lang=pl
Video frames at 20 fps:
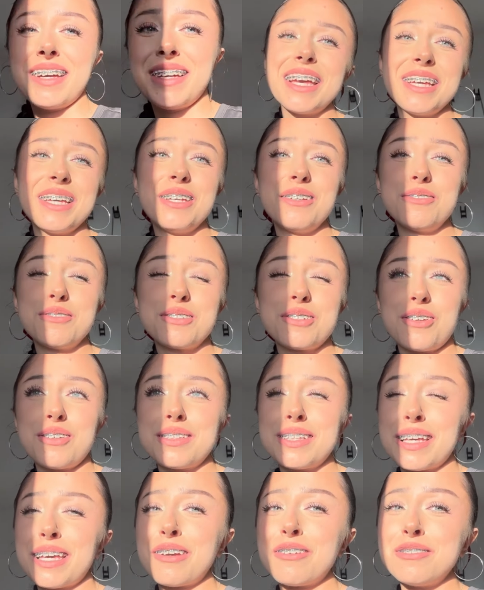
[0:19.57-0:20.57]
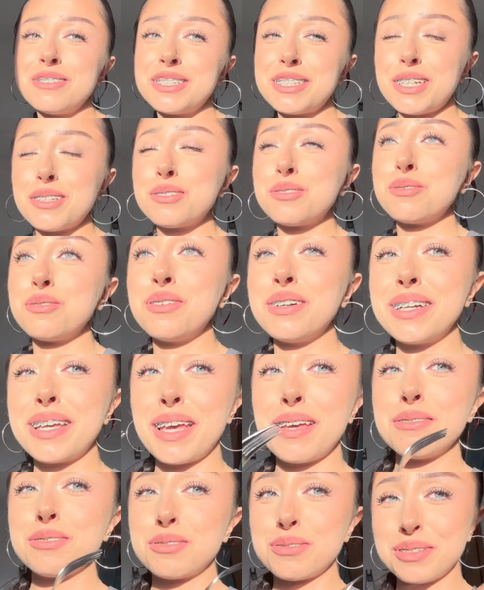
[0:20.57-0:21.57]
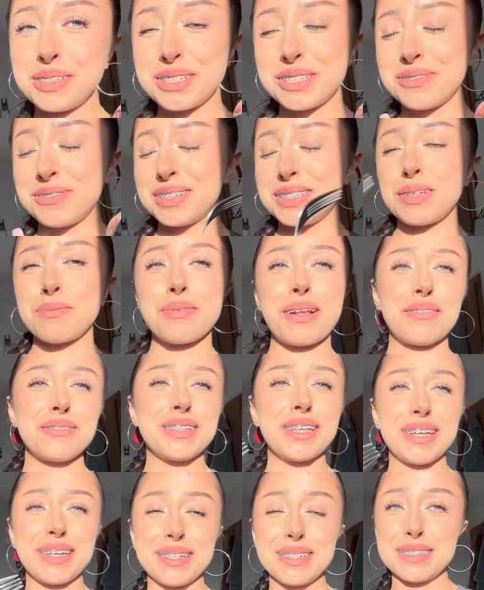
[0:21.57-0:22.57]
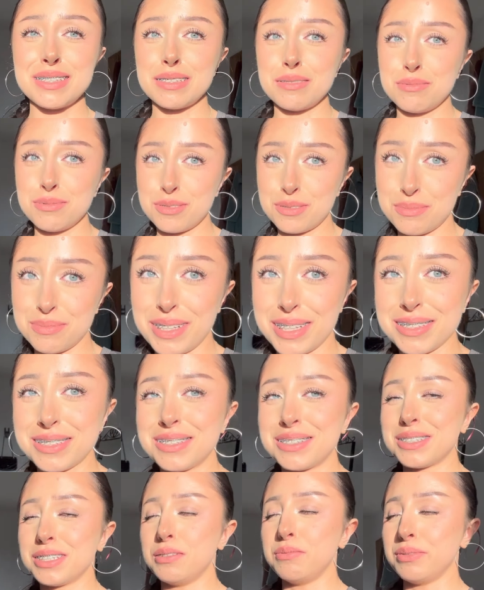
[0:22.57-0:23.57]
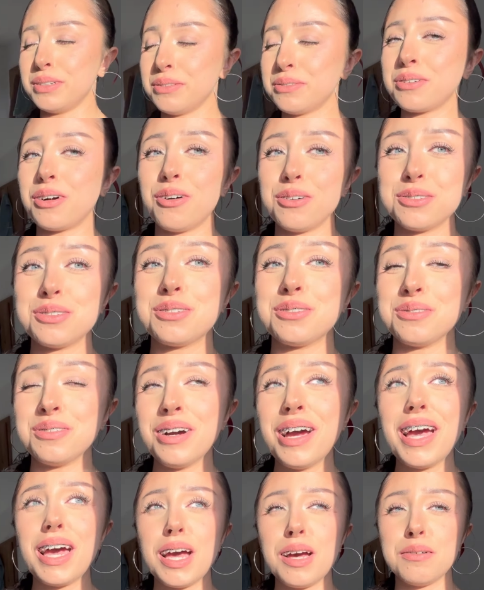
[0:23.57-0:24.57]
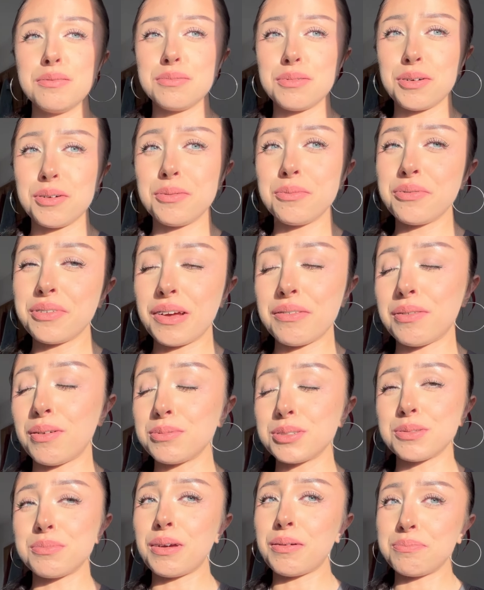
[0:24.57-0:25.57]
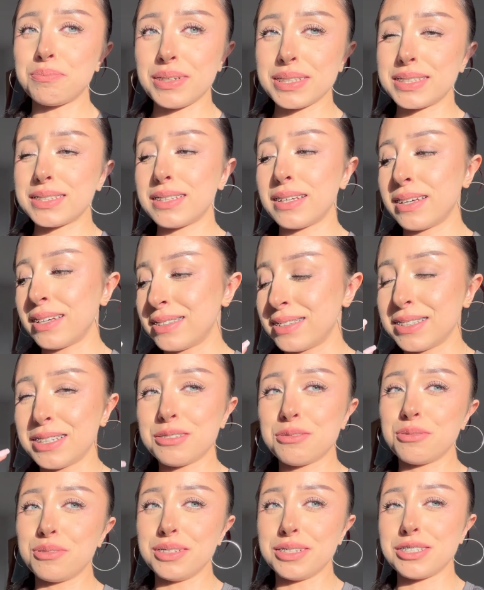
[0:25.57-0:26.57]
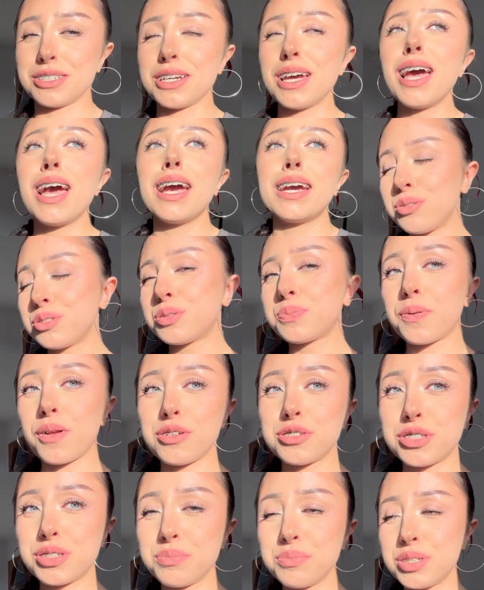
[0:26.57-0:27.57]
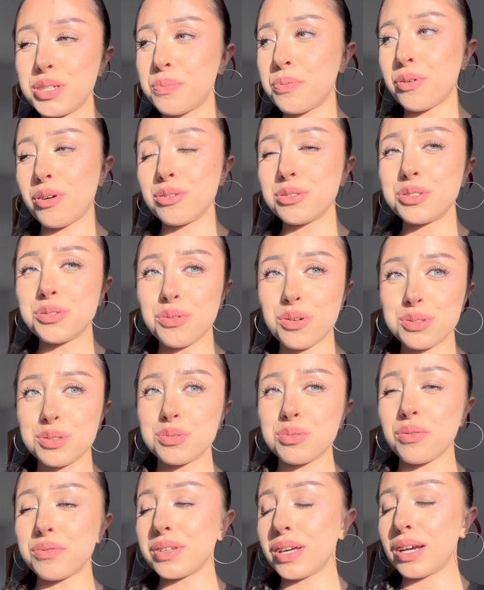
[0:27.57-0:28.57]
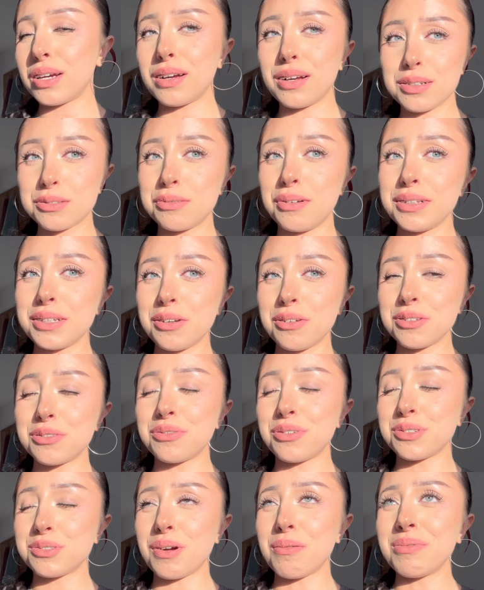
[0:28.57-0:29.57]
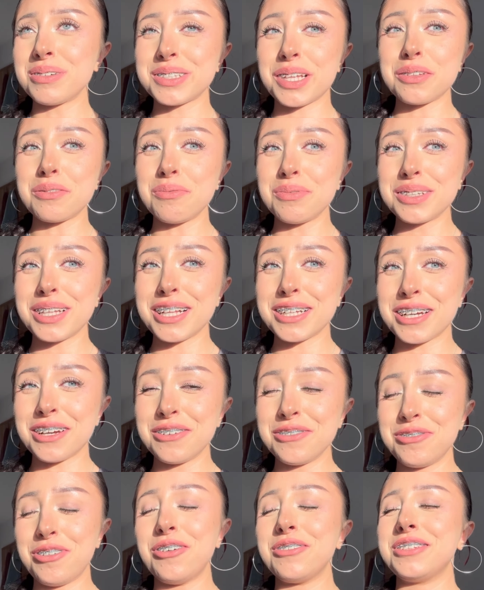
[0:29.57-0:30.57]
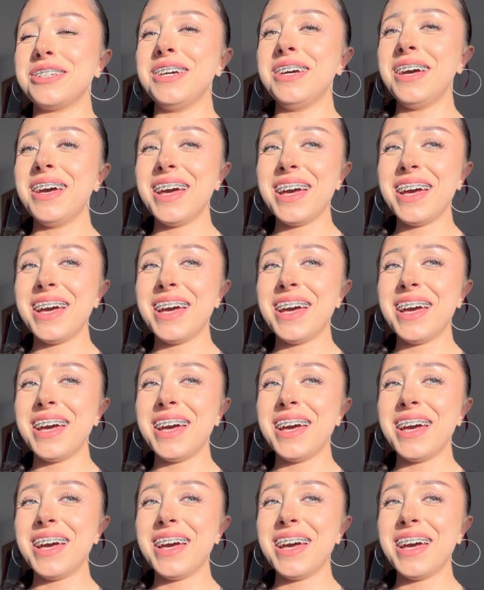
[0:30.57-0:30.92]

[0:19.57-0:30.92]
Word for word: i już od jakiegoś czasu nie jem słodyczy, więc naprawdę jestem dumna z siebie w końcu, bo mówiłam wam, że miałam pasę jedzenia słodyczy. Już sporo rzeczy mi się pokończyło, dosłownie aktualnie otworzyłam ostatnią butelkę wody.